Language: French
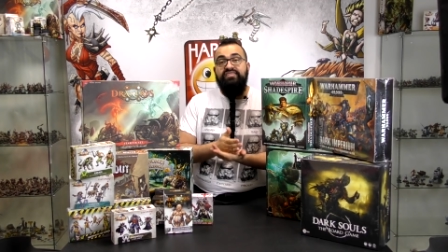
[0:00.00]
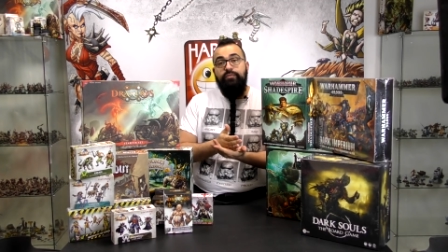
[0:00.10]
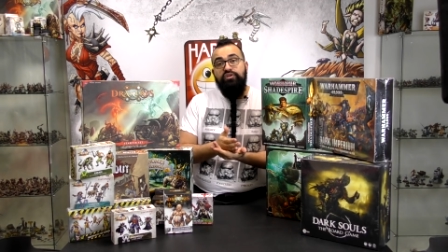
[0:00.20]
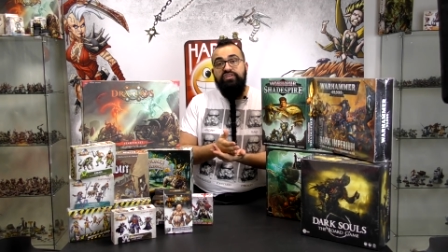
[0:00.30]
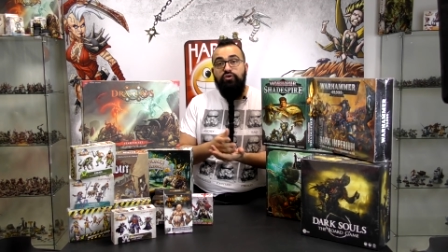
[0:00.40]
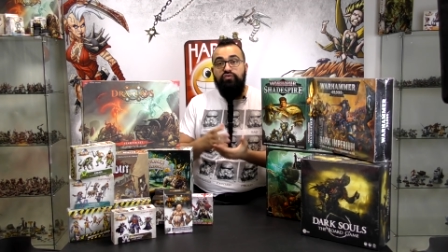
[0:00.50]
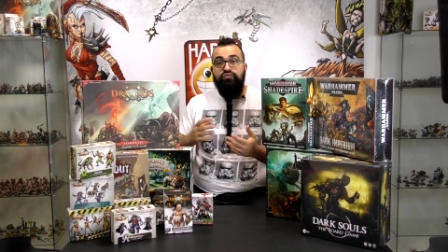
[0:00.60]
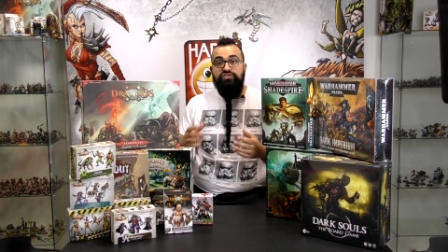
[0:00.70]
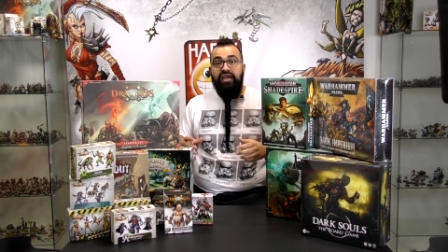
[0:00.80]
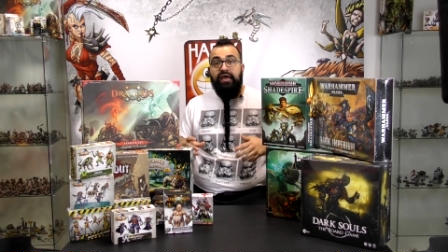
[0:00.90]
apporter leur
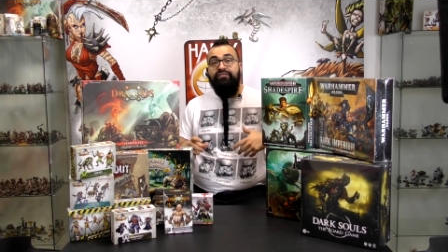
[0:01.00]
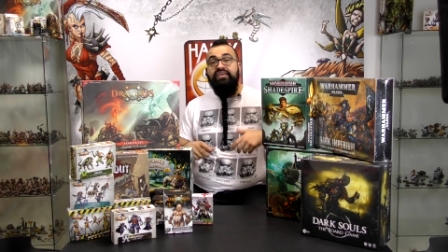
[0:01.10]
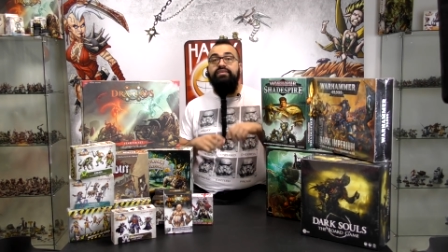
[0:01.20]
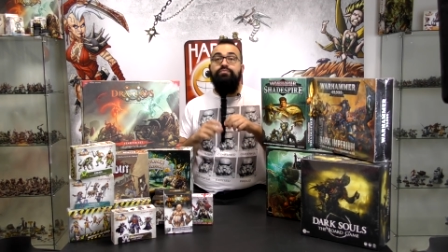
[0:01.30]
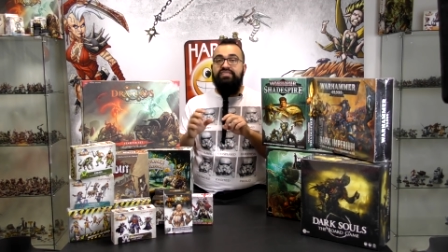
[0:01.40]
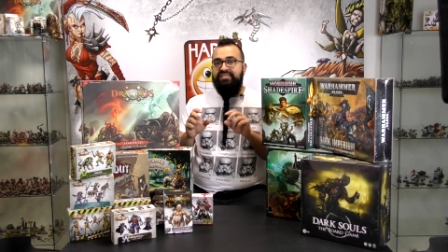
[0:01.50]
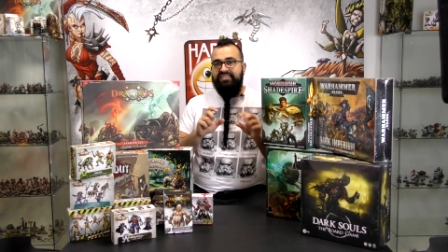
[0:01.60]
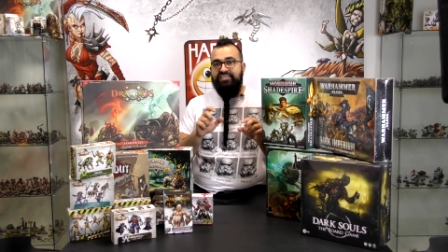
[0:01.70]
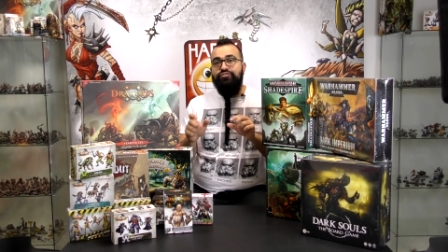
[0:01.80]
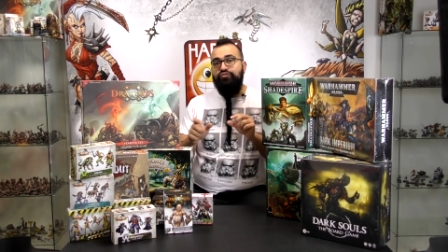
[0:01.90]
soutien avec des petits
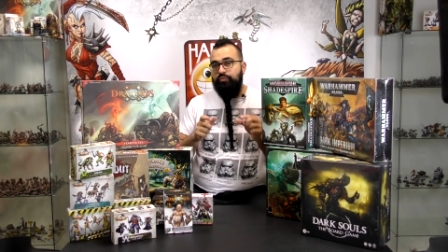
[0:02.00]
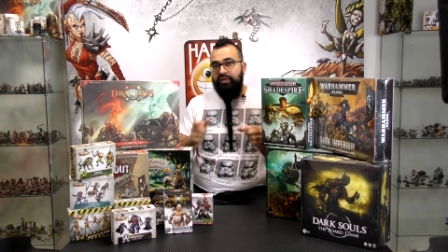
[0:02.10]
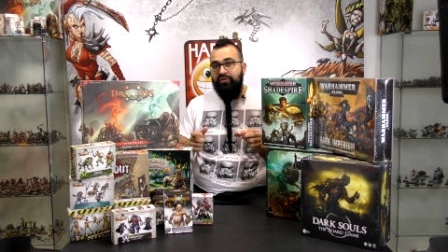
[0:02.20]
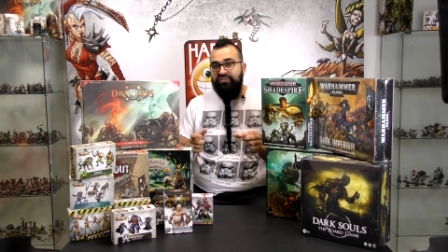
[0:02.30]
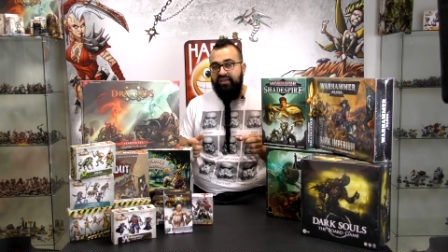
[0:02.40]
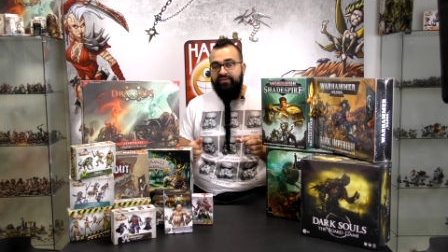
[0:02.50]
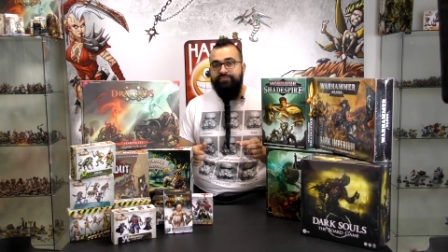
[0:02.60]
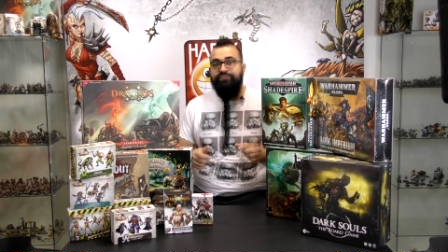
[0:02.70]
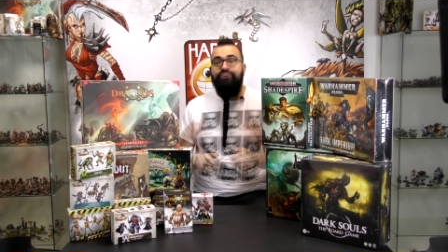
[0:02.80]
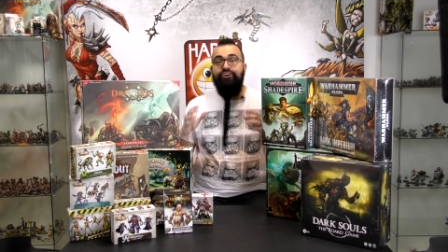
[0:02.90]
articles supplémentaires.
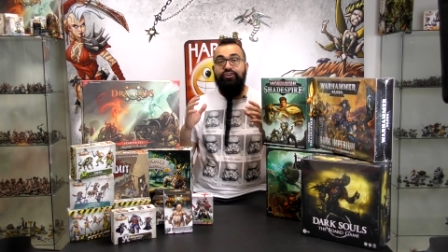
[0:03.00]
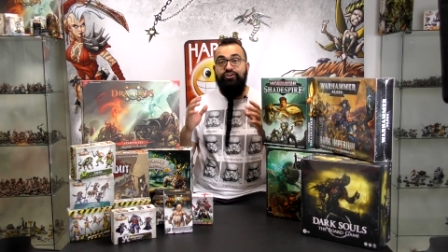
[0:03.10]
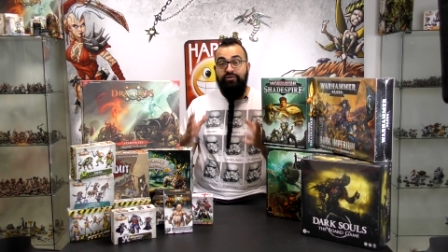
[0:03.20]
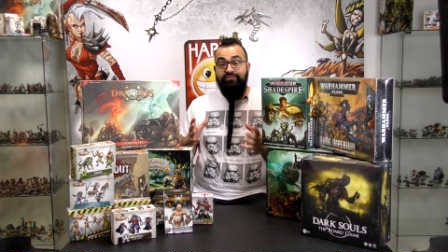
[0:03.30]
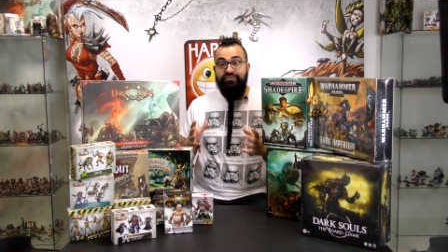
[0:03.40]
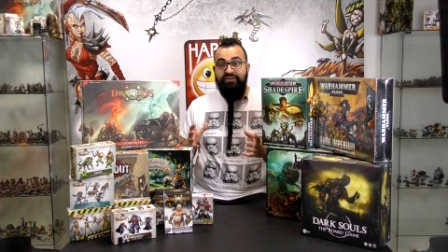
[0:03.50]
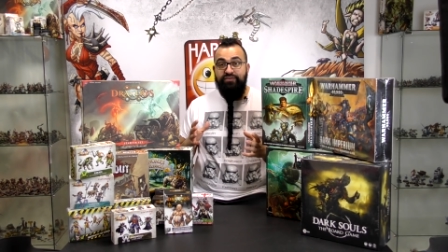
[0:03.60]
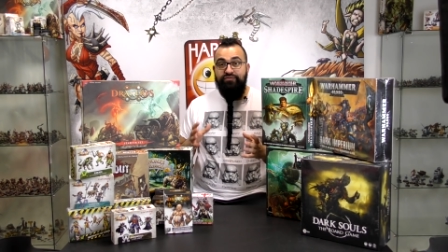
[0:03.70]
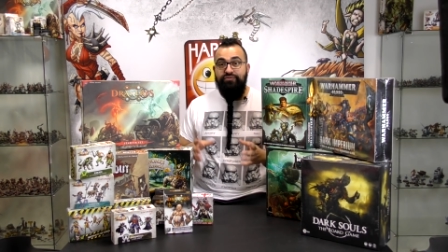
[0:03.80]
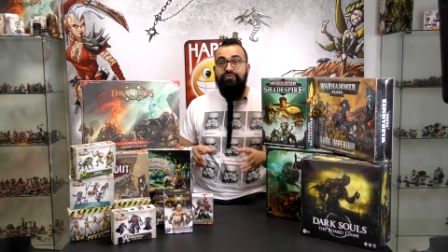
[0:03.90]
Comme vous
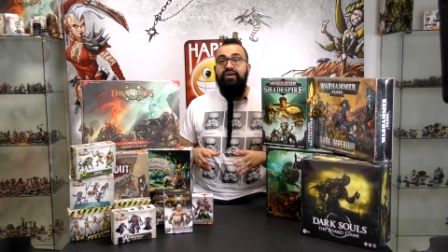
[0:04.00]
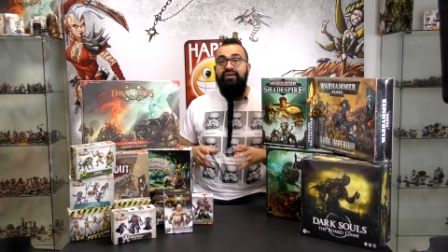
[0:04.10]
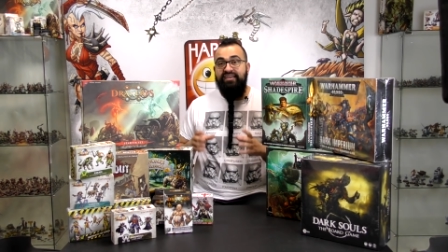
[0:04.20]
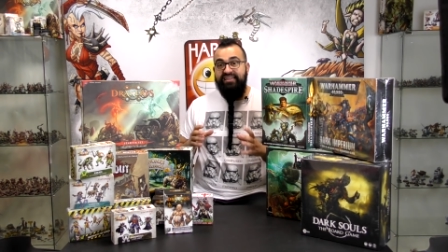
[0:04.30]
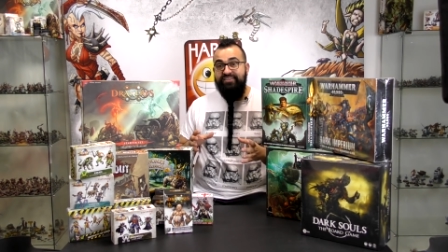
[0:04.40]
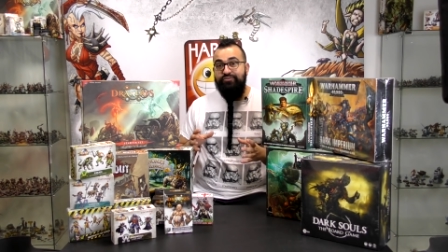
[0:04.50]
l'avez vu, euh, l'année